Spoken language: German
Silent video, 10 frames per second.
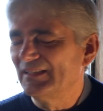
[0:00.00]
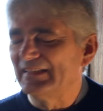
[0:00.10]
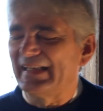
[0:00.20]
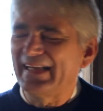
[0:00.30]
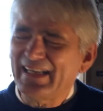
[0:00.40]

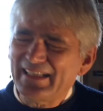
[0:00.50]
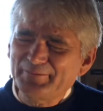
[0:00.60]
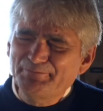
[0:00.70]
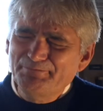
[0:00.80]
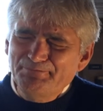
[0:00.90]
Naja,
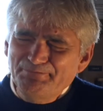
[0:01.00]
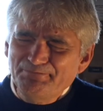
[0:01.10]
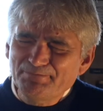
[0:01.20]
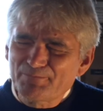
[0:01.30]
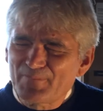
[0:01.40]

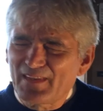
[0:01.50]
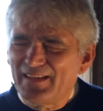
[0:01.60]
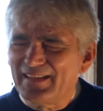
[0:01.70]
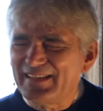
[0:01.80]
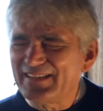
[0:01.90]
hm,
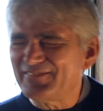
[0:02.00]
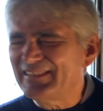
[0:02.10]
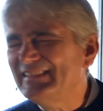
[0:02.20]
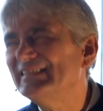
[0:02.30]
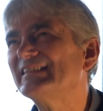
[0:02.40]
ich
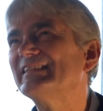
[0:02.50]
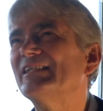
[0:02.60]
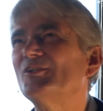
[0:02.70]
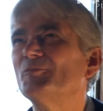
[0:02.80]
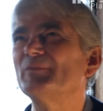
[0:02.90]
weiß nicht
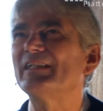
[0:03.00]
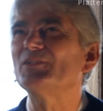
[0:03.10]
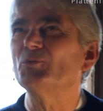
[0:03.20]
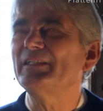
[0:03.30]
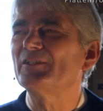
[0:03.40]
genau, ob wir da
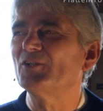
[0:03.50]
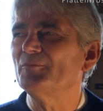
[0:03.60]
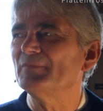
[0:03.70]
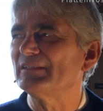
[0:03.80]
durchkommen.